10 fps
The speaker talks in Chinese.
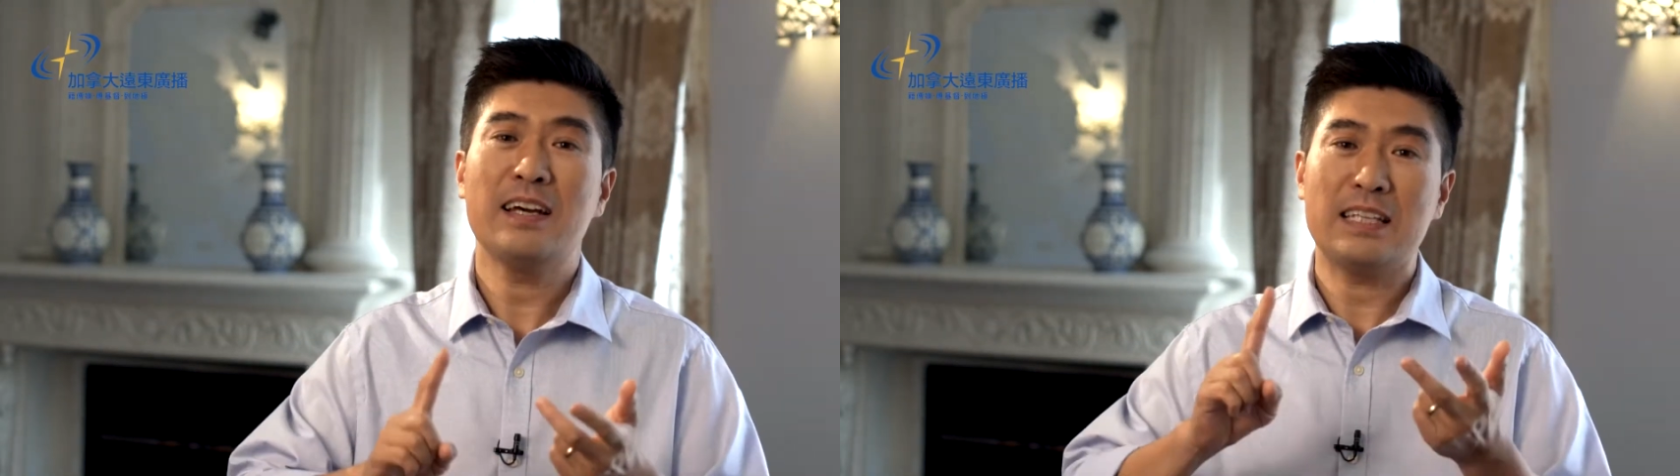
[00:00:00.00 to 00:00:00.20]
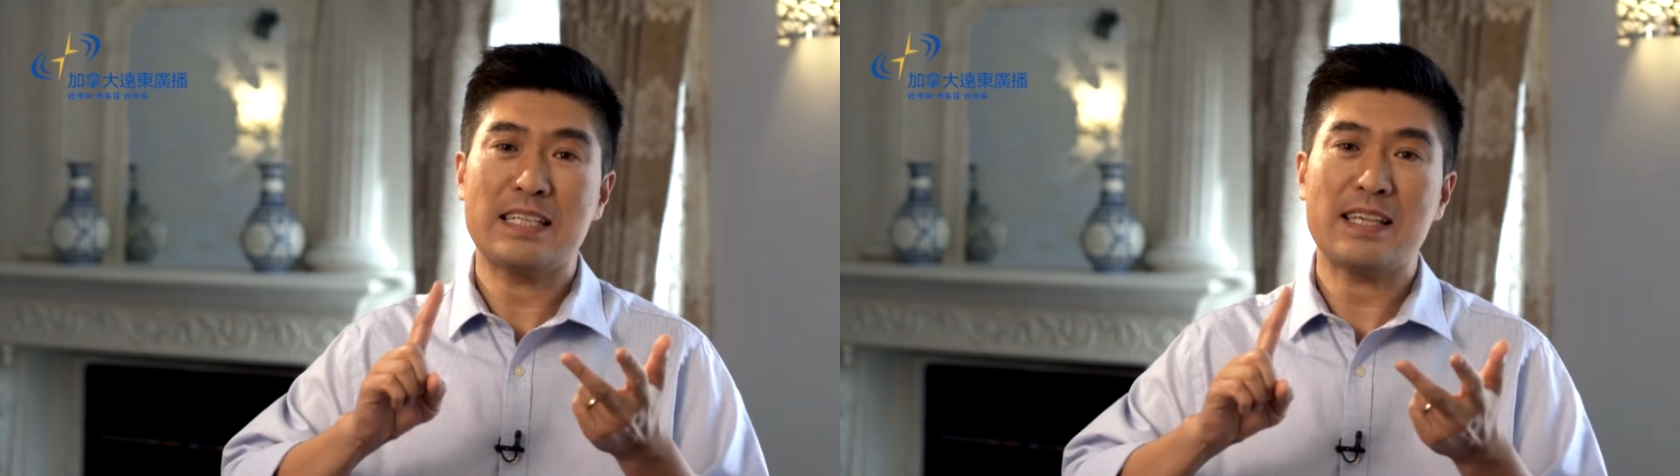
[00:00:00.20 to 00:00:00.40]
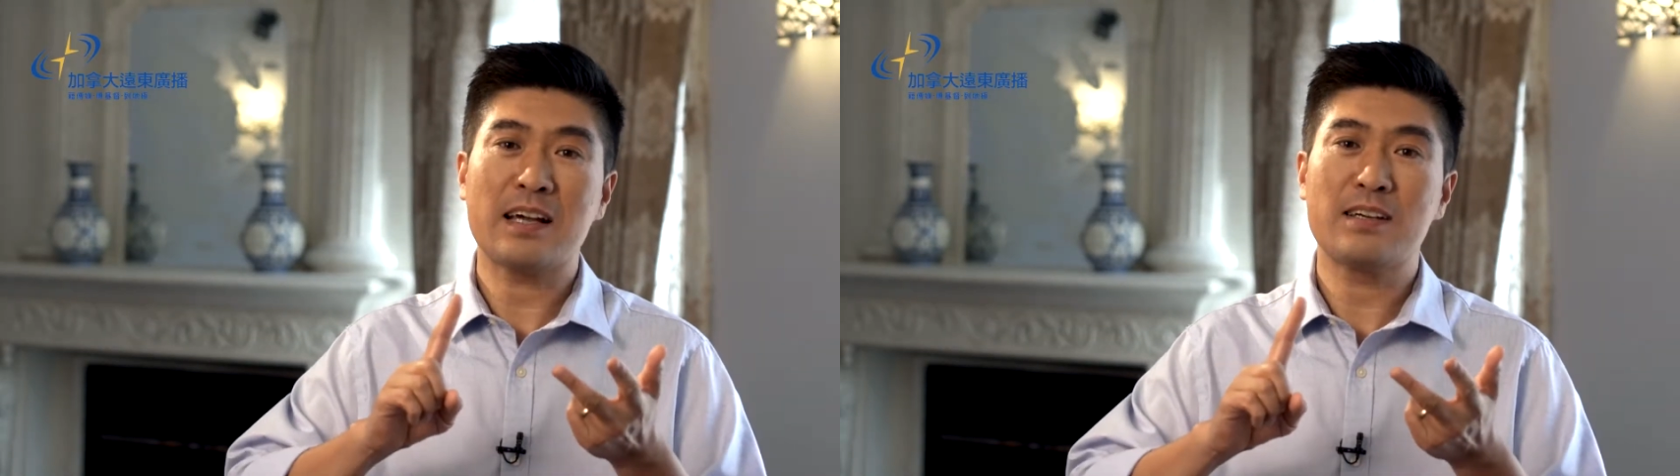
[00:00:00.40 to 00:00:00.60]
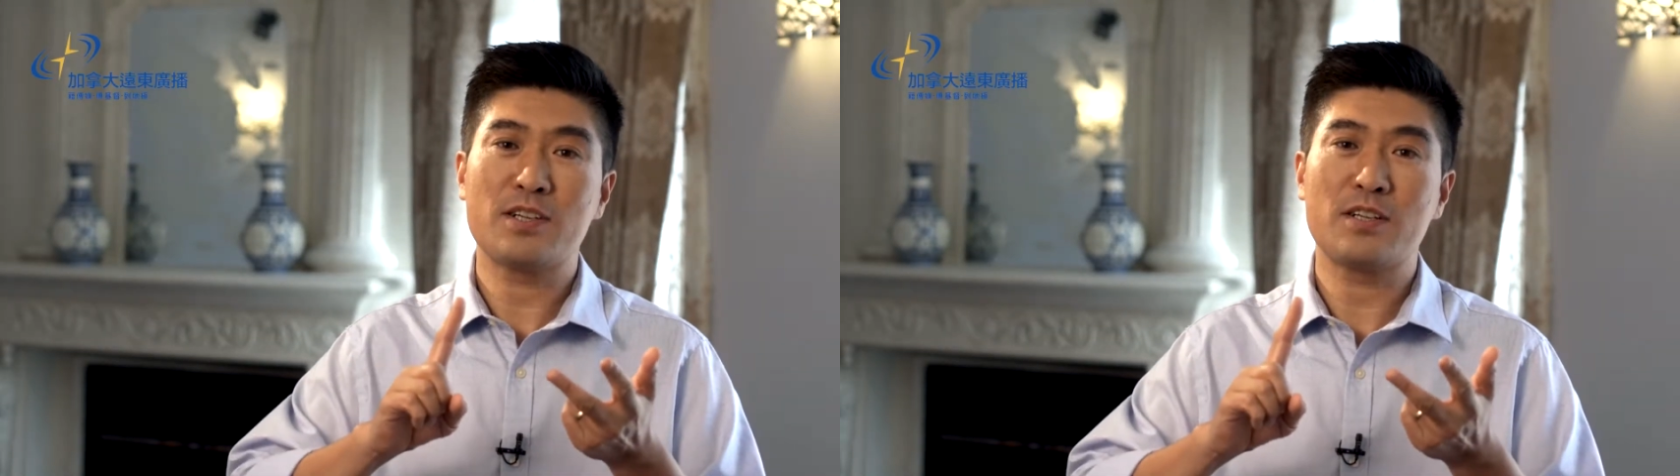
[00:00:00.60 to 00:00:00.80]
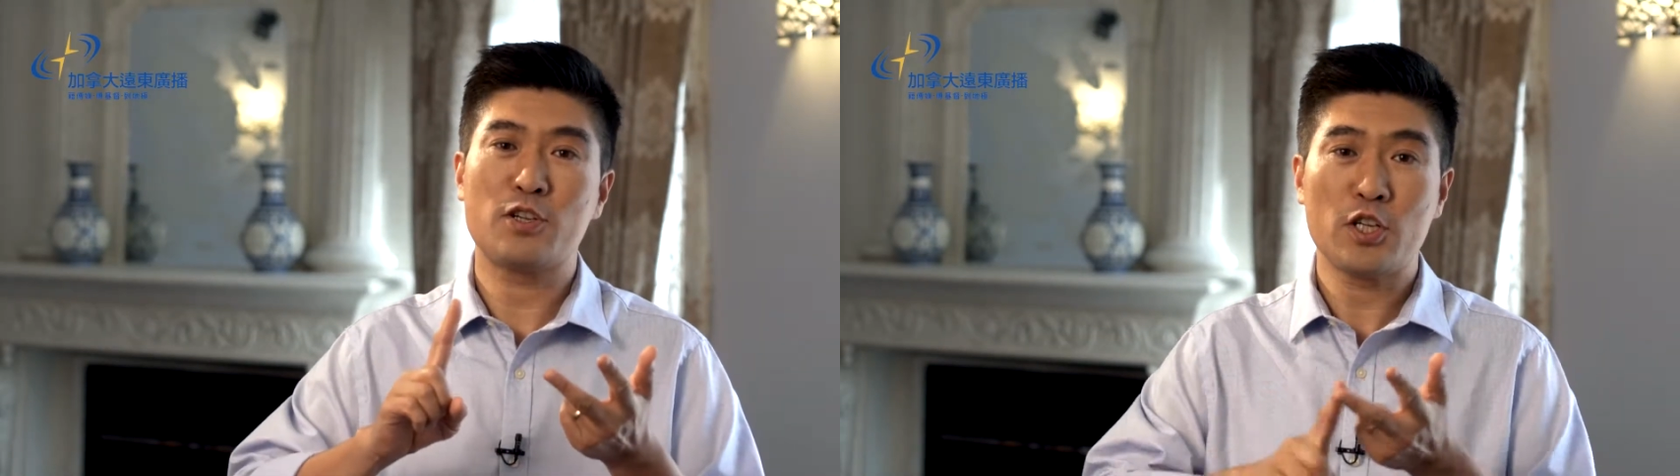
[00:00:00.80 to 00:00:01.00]
第三个
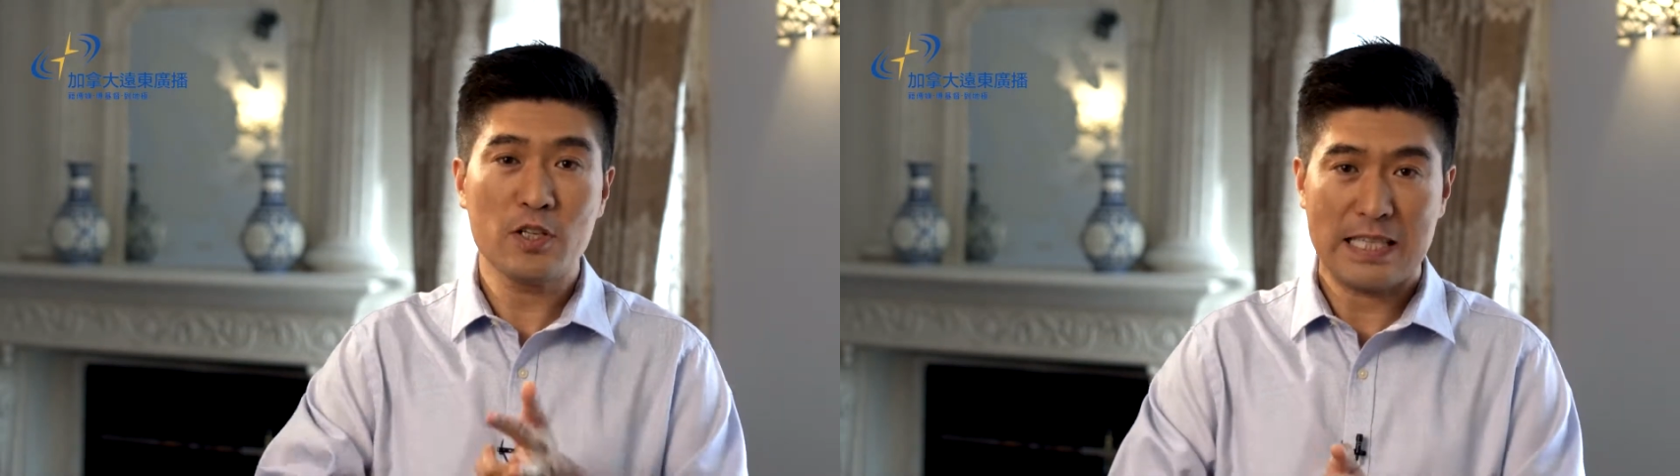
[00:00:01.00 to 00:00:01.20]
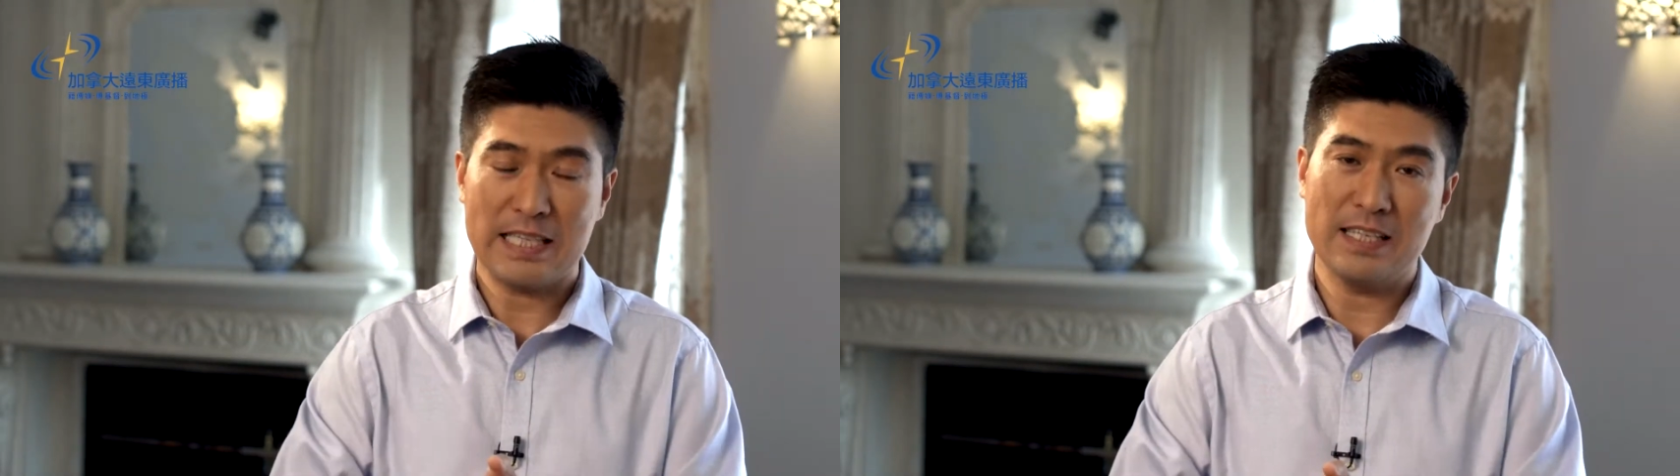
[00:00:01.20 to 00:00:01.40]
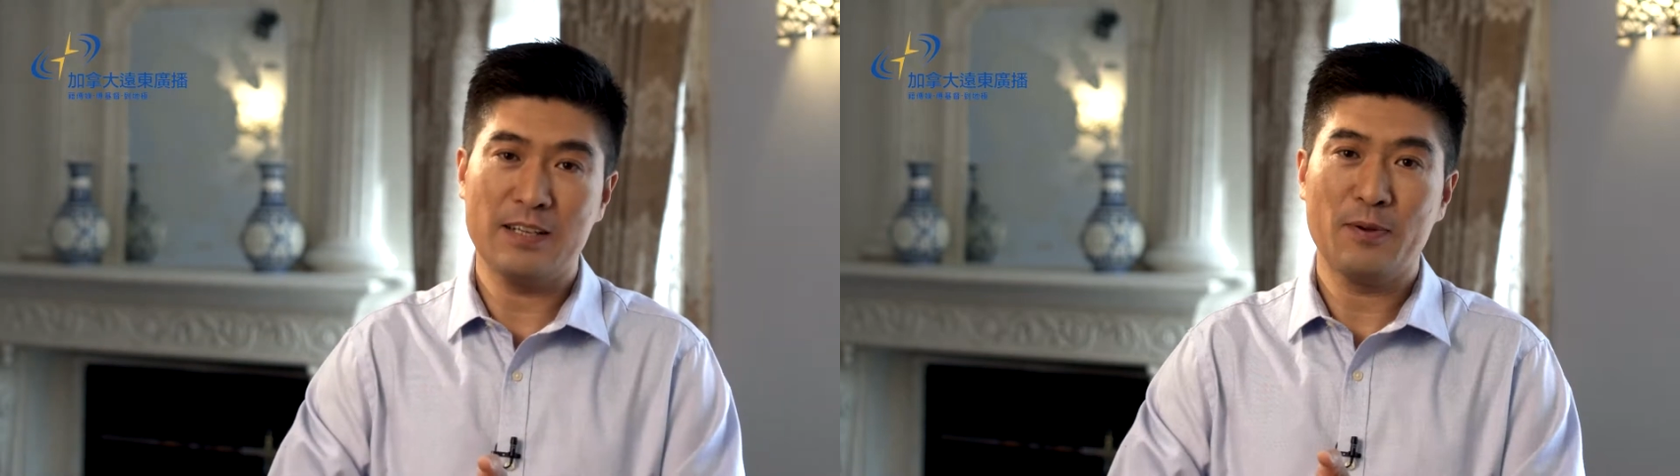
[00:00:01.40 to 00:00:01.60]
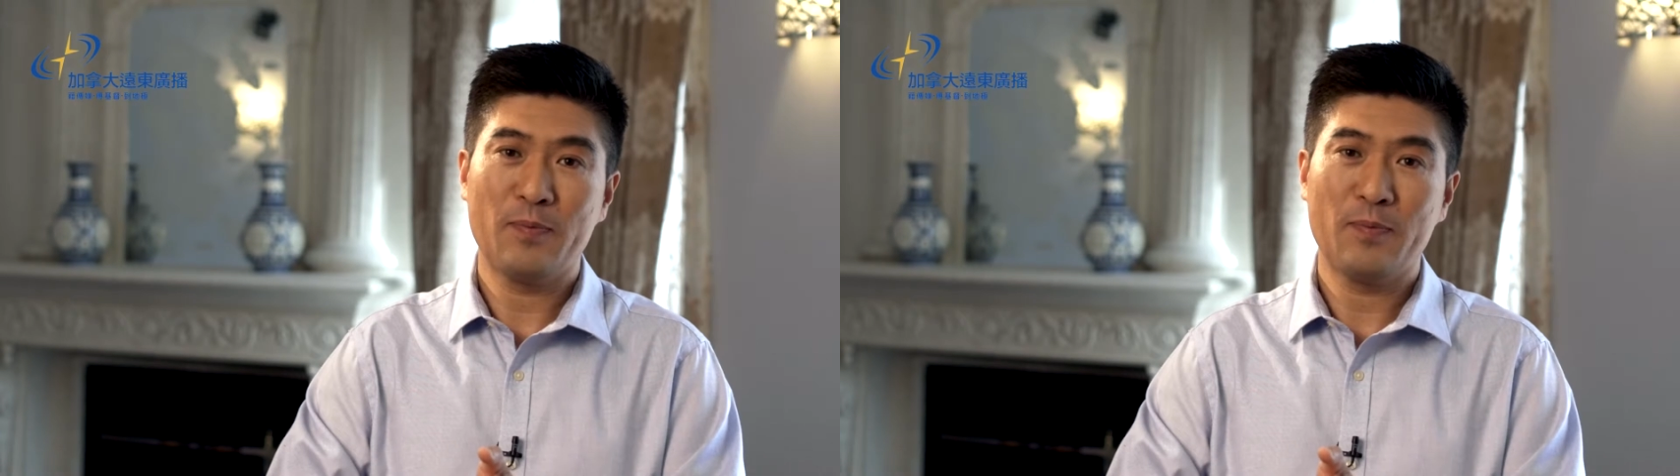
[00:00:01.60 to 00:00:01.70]
是失子。